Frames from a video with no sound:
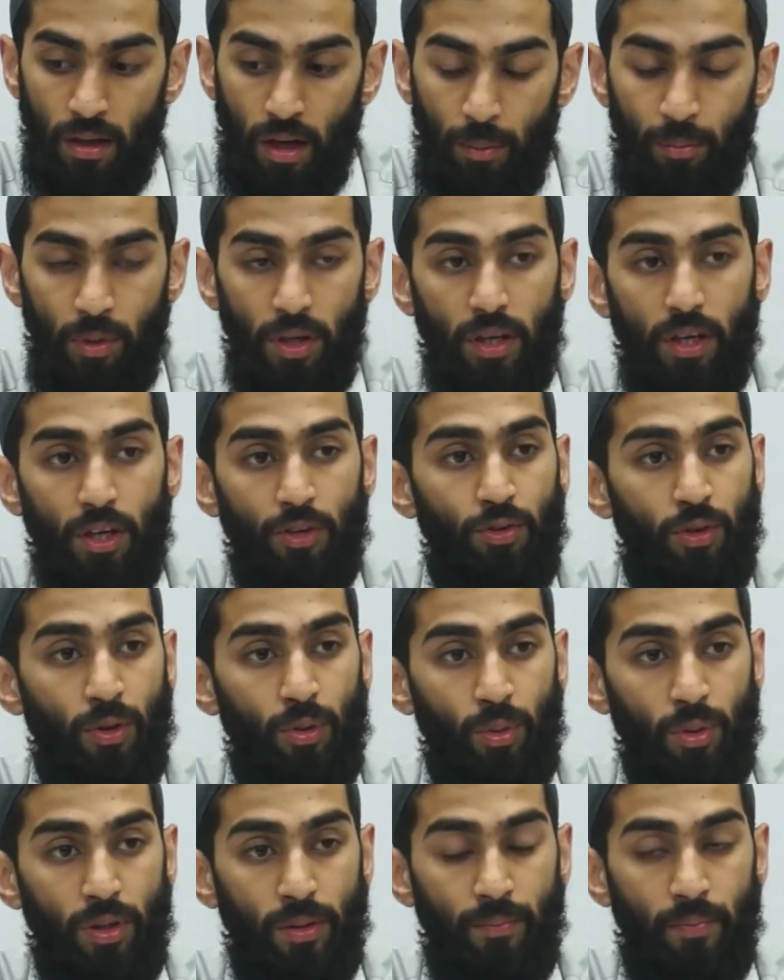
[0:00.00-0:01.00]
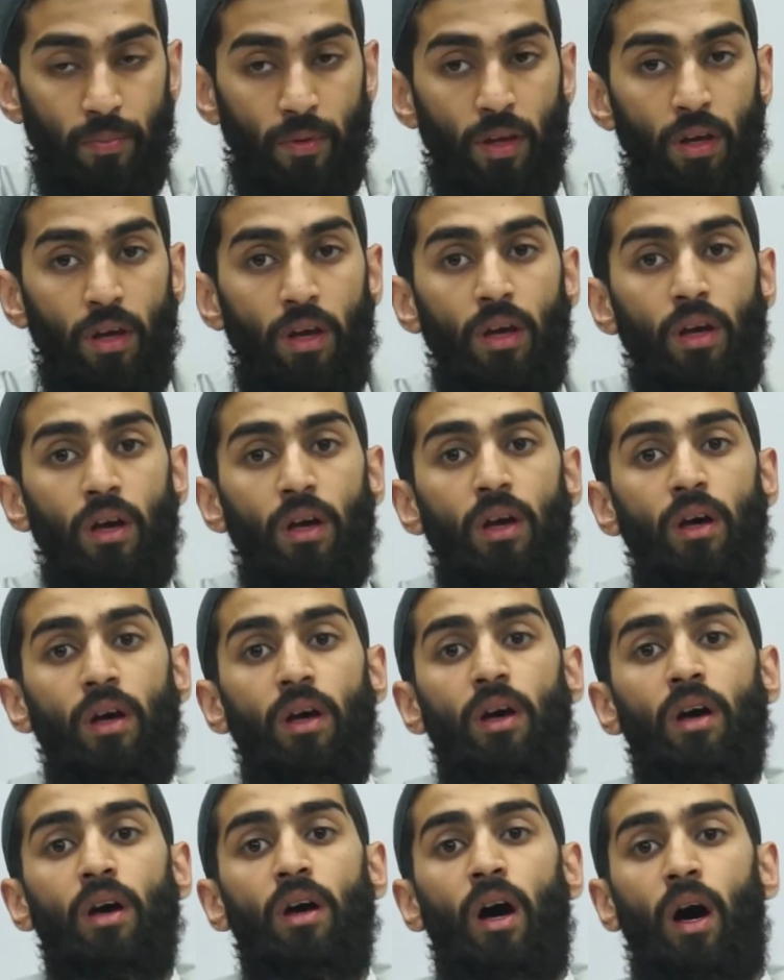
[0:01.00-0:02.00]
अब ये कैसे हुआ
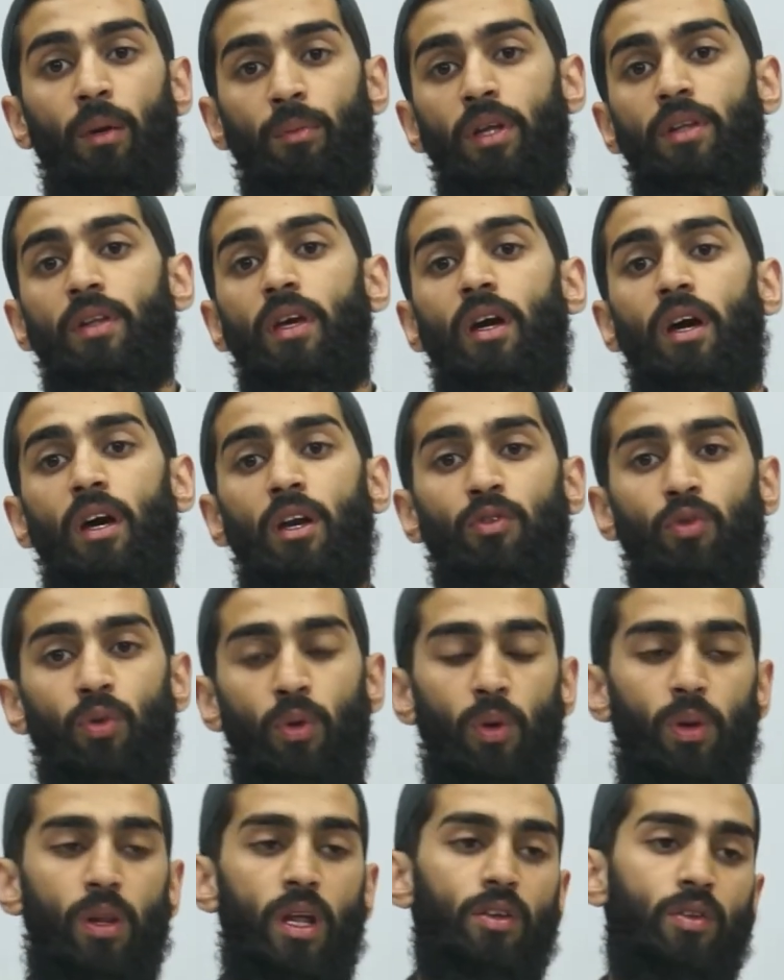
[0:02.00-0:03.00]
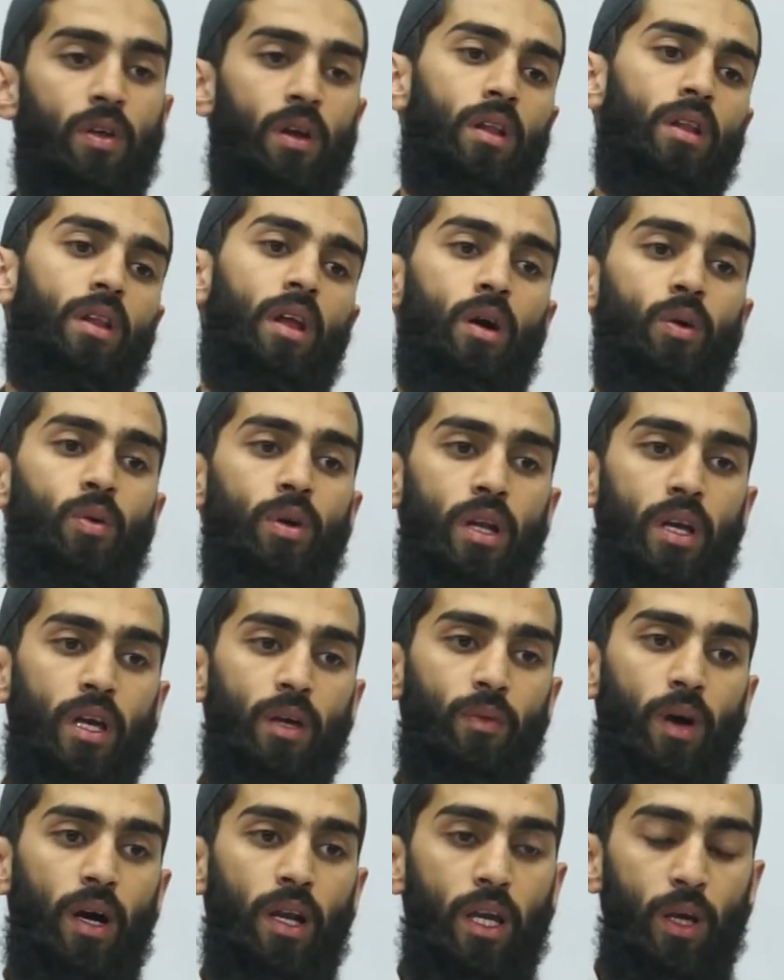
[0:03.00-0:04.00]
हमने देखा रसूलुल्लाह सल्लल्लाहु
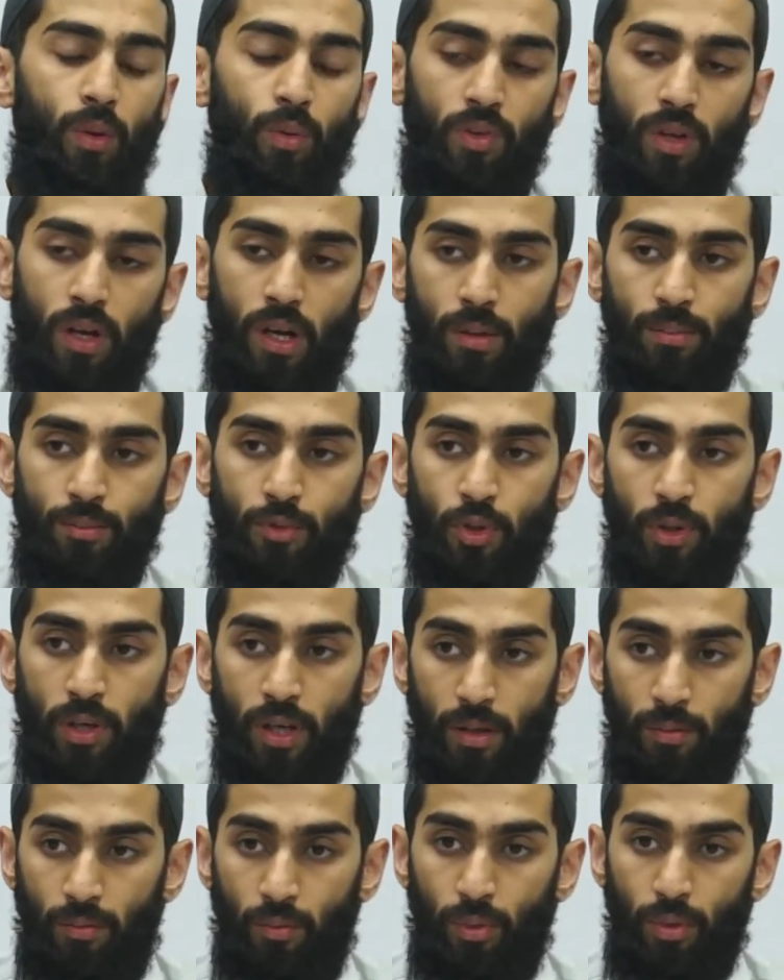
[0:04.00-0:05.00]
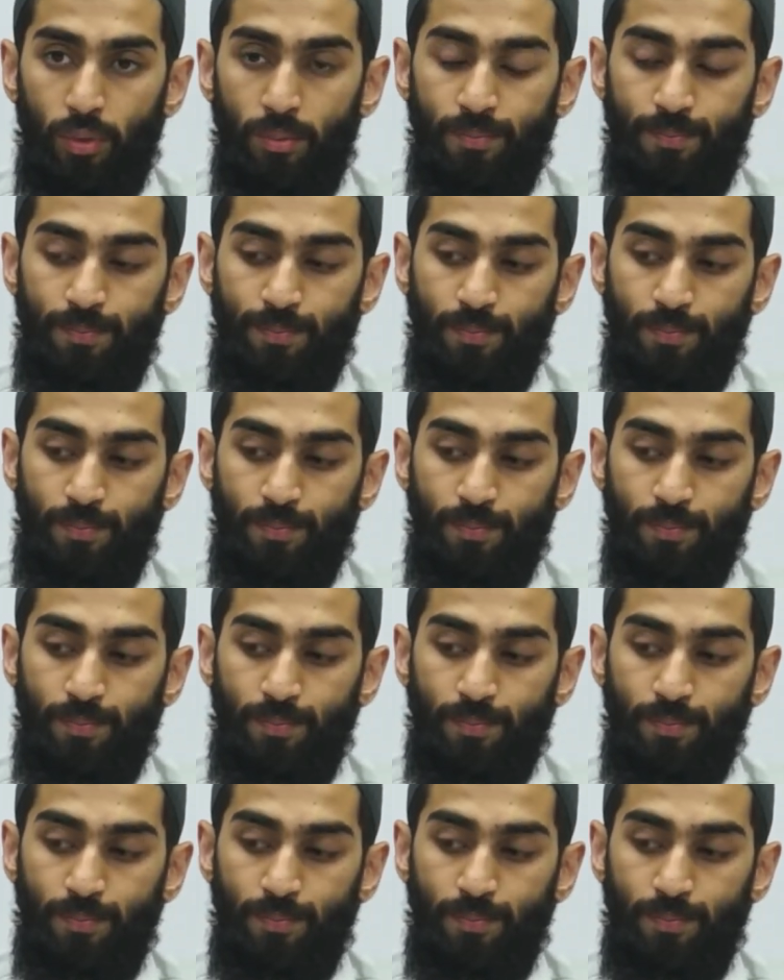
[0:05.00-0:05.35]
अलैहि वसल्लम जो हैं वो